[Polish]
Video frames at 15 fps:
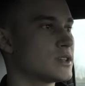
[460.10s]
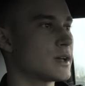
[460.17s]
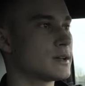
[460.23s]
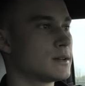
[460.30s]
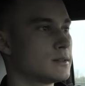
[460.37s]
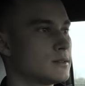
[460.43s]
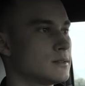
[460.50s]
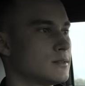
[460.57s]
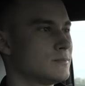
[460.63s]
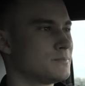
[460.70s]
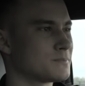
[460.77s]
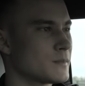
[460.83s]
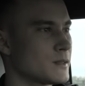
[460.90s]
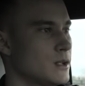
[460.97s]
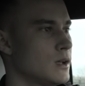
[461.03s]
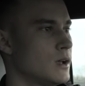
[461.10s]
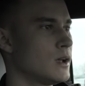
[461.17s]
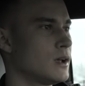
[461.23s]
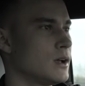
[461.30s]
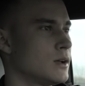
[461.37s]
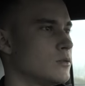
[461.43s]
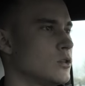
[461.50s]
tak... Y,
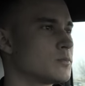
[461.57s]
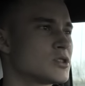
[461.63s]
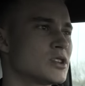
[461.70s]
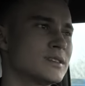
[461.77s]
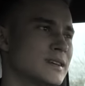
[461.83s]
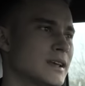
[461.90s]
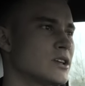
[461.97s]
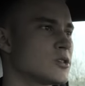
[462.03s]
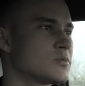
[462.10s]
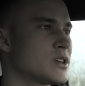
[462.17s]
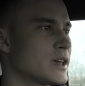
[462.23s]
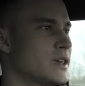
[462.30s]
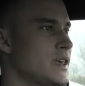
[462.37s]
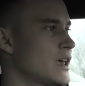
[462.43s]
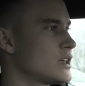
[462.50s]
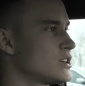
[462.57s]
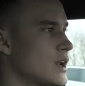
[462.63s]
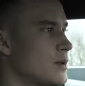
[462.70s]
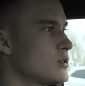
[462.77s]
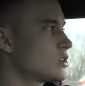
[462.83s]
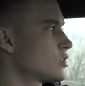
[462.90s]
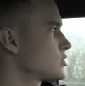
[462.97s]
no przy, zależy przy jakiej jeździe,
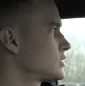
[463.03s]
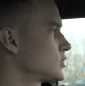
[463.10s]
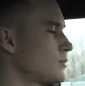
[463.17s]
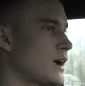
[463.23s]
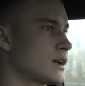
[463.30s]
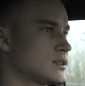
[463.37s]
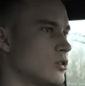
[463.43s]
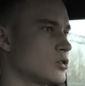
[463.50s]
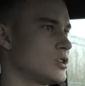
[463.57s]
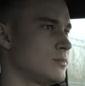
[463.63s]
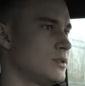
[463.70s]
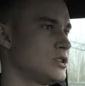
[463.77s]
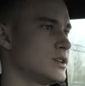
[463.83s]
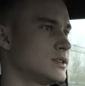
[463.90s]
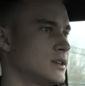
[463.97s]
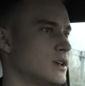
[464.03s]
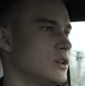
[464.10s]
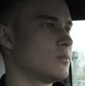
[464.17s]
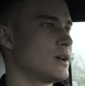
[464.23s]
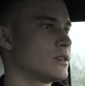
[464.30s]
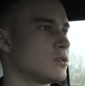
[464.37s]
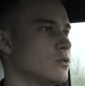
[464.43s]
ale myślę, że co maks 8000
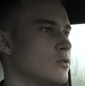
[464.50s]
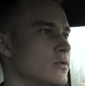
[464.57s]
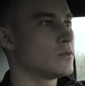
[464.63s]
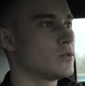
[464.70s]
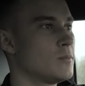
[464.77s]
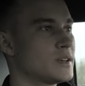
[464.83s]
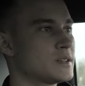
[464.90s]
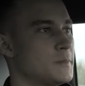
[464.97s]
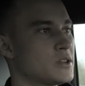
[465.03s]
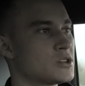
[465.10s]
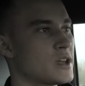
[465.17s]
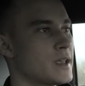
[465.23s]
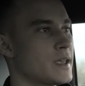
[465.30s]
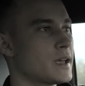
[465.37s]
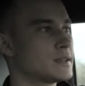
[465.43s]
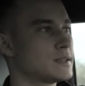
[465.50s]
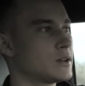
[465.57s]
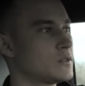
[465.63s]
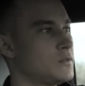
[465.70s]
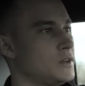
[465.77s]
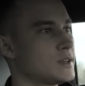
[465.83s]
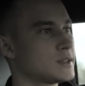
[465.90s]
km. Ubezpieczenie jak
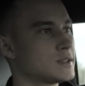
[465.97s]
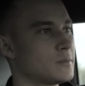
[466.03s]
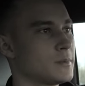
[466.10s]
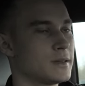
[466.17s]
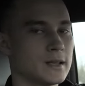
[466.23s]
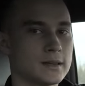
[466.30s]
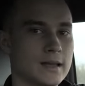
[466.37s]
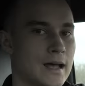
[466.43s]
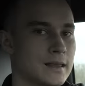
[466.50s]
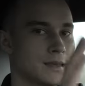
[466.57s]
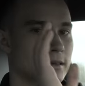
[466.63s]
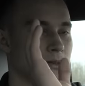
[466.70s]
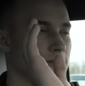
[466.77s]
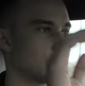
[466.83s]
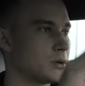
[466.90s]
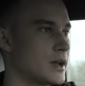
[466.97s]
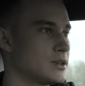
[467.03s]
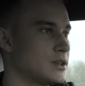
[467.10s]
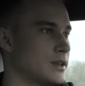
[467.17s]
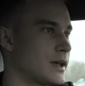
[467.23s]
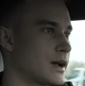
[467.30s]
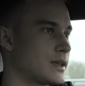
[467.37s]
załatwicie sobie na tatę, to
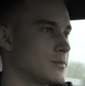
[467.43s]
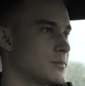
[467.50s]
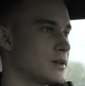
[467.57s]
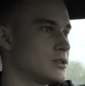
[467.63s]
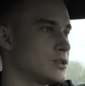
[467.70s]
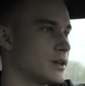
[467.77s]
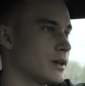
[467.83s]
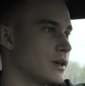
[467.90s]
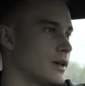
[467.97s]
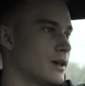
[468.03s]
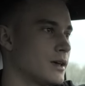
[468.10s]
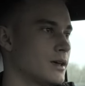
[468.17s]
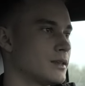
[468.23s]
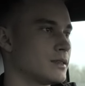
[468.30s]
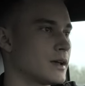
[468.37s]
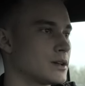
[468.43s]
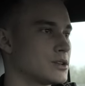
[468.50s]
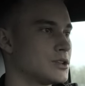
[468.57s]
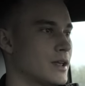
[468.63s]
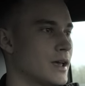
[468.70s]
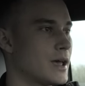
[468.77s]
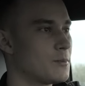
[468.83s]
słuchajcie i tak nie będzie tak
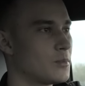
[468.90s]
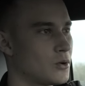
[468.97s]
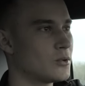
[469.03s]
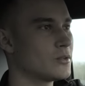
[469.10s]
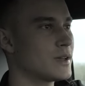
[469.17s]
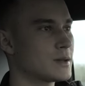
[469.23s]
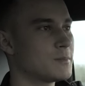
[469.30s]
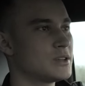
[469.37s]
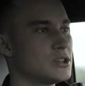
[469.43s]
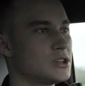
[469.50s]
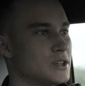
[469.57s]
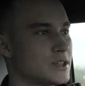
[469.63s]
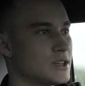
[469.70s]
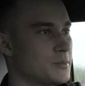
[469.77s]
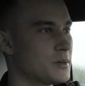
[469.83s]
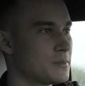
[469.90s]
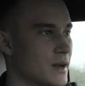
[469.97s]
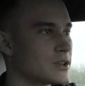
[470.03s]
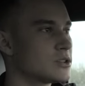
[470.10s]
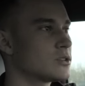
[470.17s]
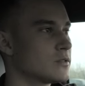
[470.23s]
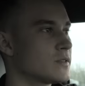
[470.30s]
źle, bo jak będziecie na siebie
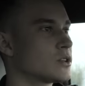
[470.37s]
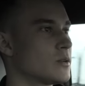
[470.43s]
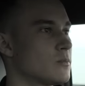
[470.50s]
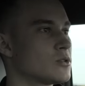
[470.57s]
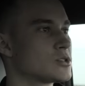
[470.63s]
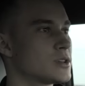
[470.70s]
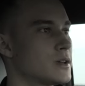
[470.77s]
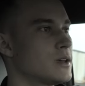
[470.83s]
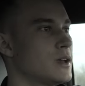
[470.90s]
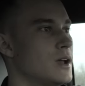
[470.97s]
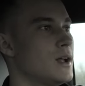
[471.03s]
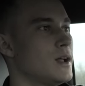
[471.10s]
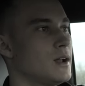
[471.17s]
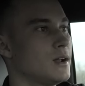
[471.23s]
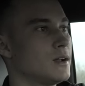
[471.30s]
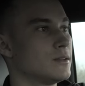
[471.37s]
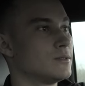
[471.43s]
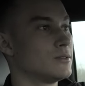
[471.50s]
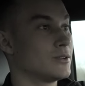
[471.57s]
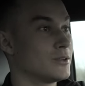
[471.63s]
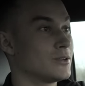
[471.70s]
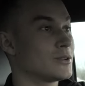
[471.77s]
brać, no to wiadomo, że
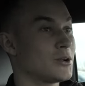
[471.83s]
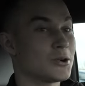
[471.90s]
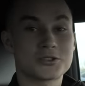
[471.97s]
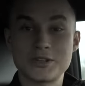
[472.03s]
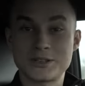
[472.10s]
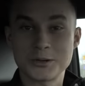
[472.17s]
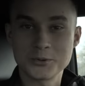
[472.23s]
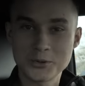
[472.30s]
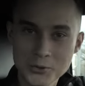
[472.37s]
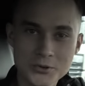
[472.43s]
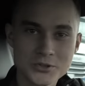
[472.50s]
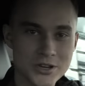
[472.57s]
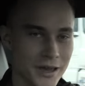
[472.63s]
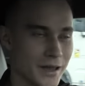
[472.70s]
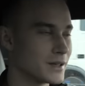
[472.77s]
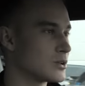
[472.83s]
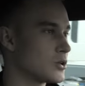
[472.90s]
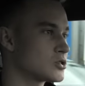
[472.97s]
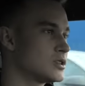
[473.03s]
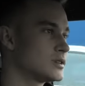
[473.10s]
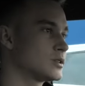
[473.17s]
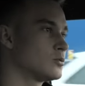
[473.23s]
no, koszty są duże,
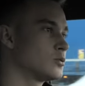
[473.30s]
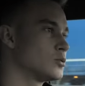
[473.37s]
koszty są